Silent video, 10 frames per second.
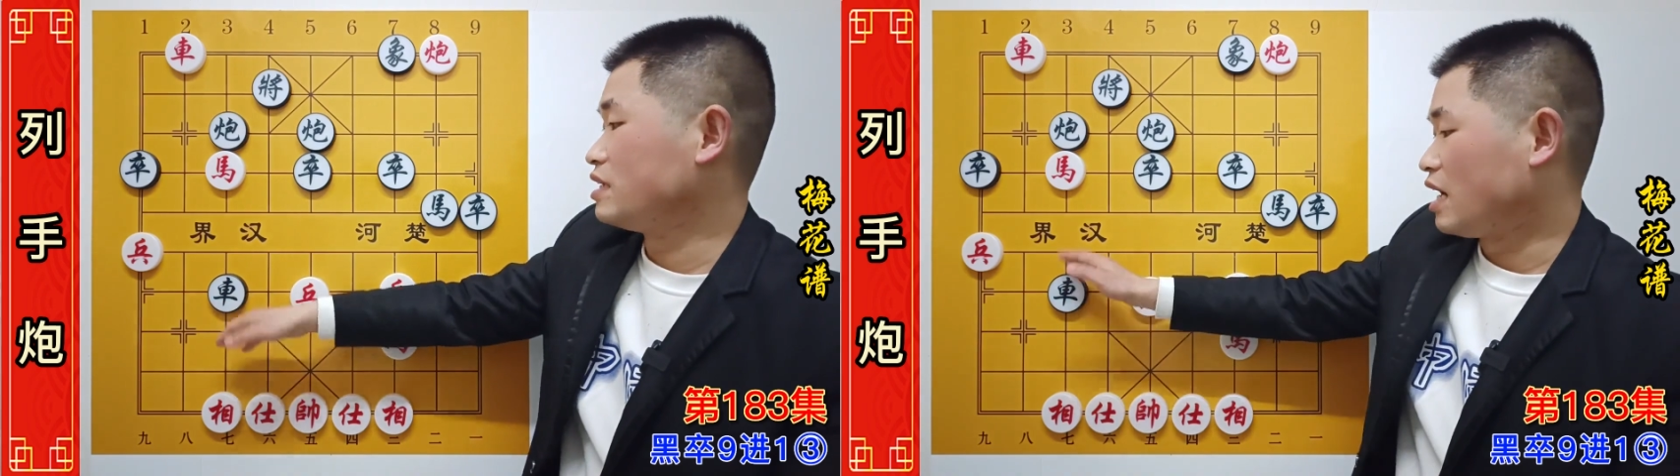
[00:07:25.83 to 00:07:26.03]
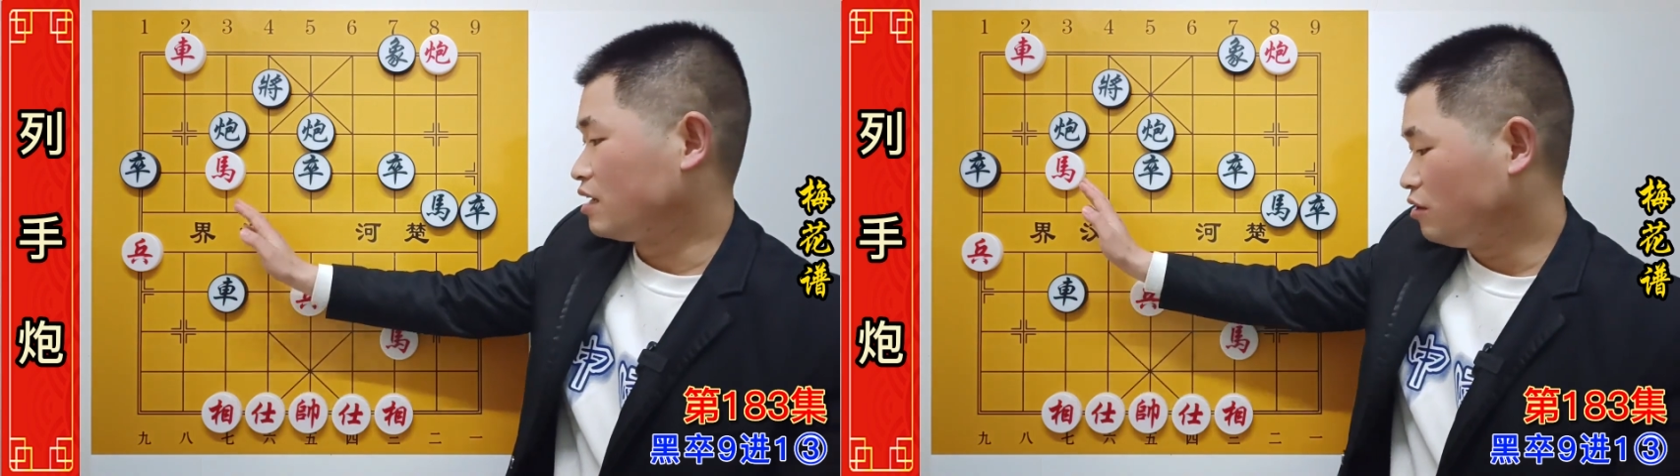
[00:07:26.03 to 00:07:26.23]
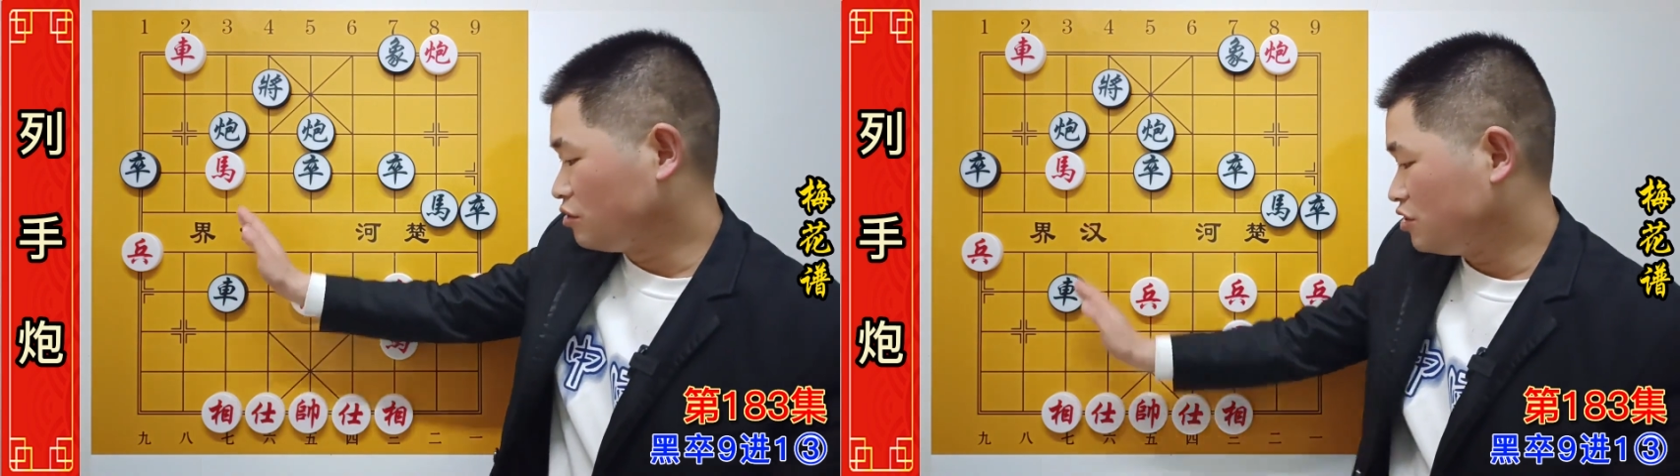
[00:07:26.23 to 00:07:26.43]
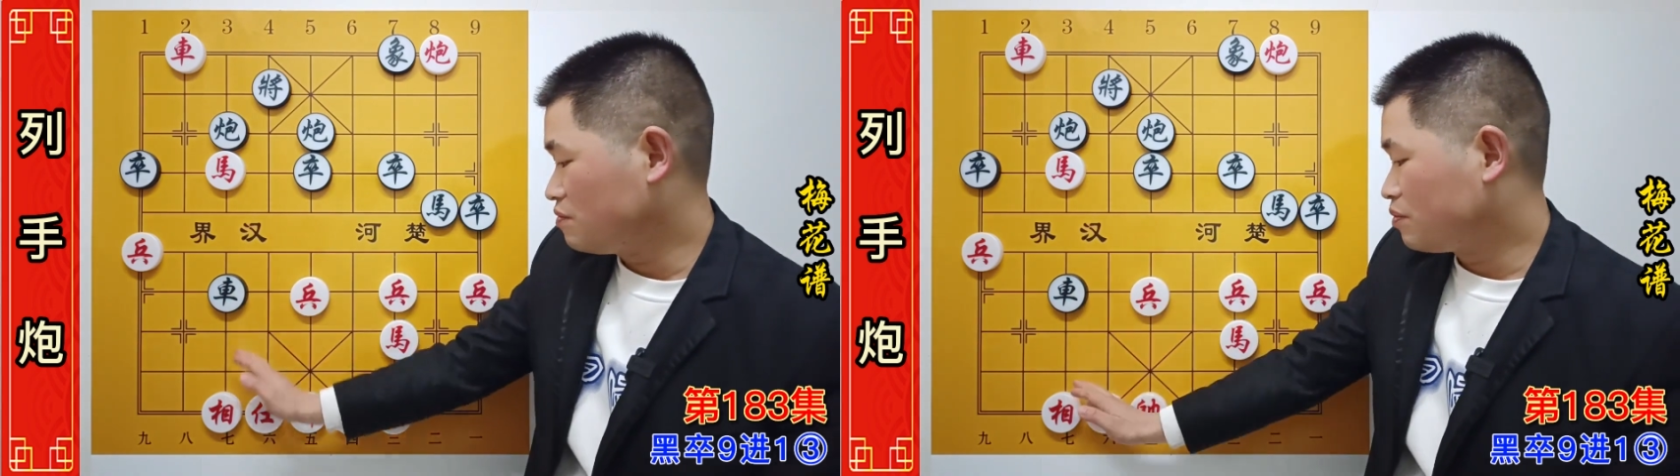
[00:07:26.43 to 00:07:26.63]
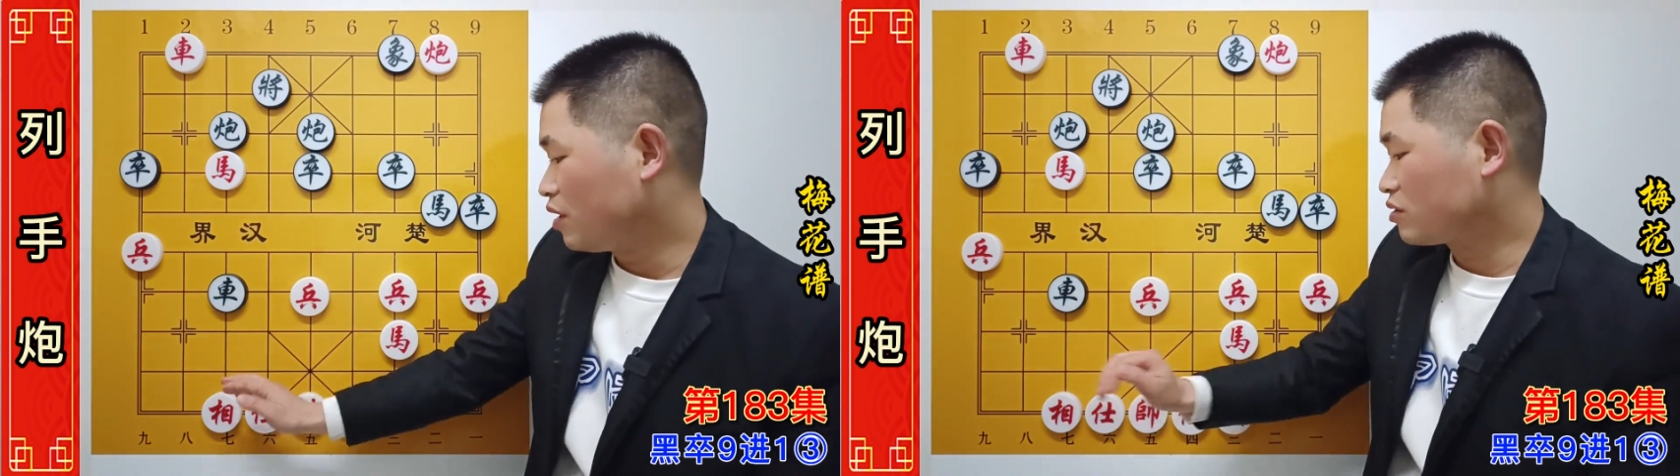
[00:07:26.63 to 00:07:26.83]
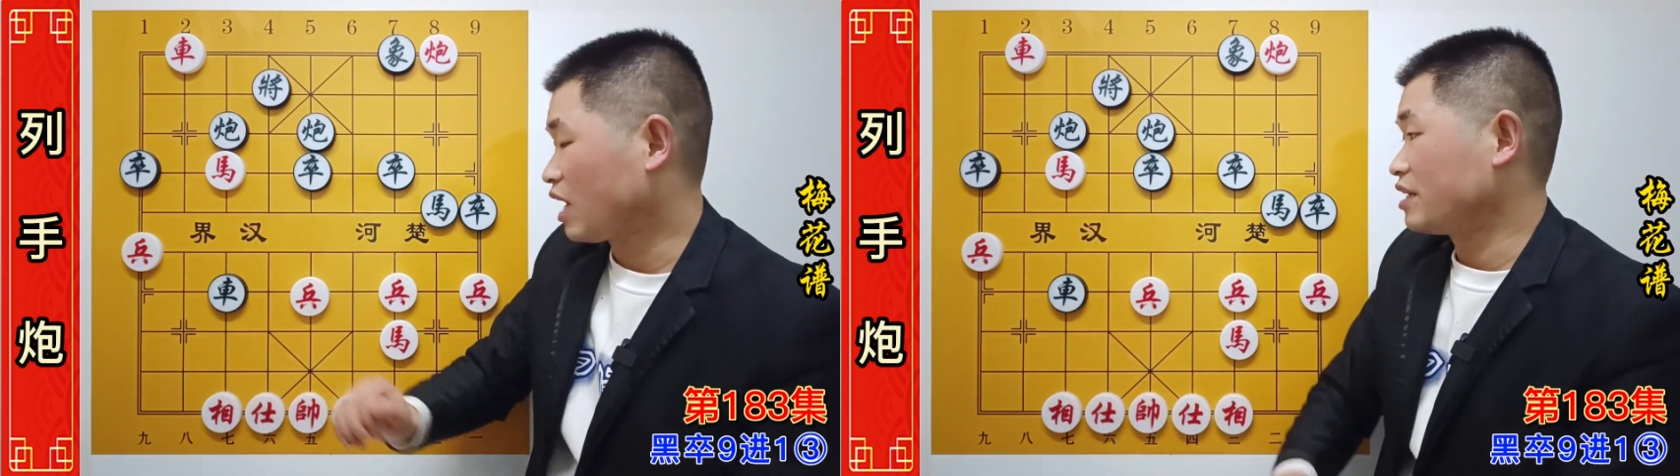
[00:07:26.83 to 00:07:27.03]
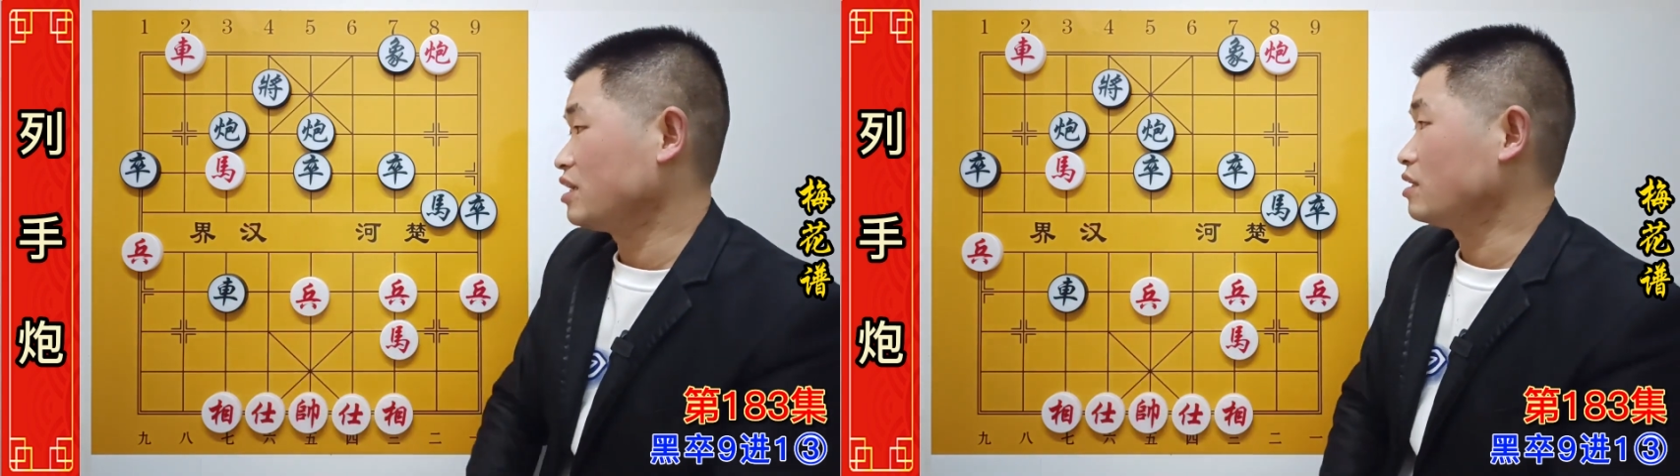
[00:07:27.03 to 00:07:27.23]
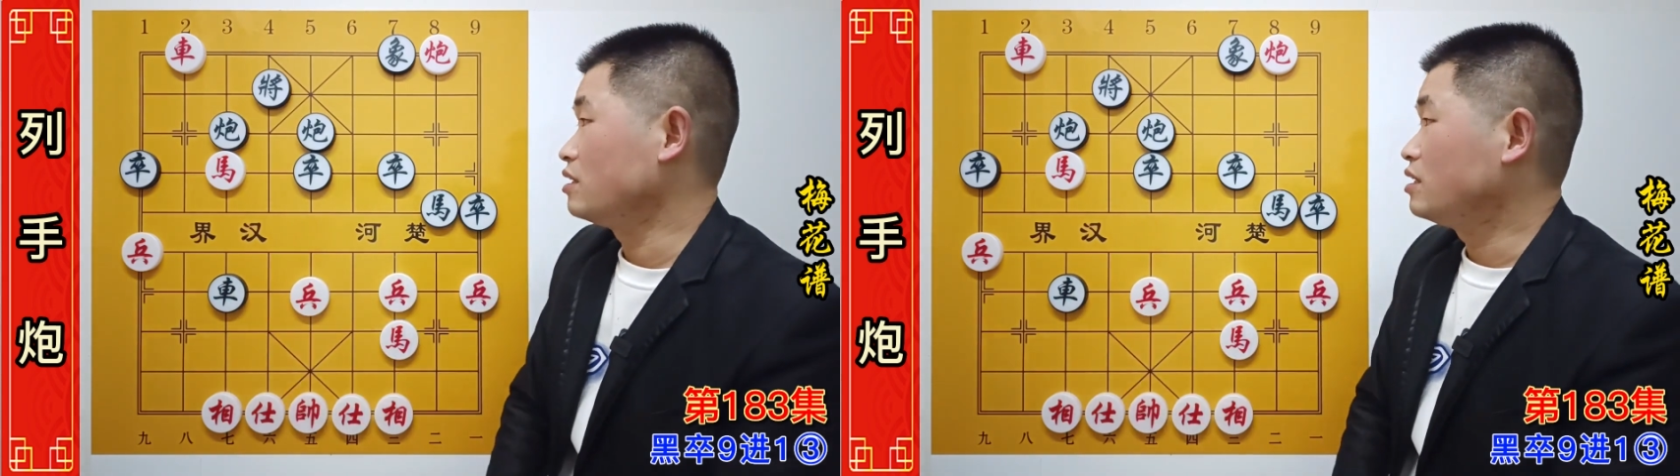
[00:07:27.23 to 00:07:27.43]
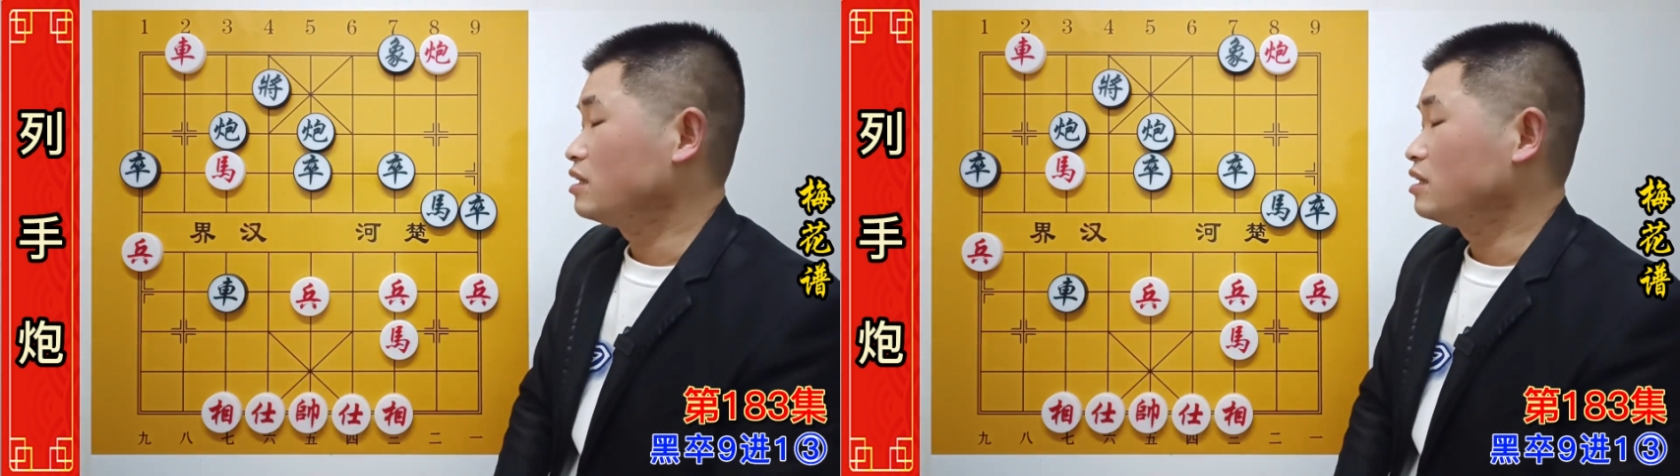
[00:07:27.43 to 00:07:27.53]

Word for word: 然后进炮打象。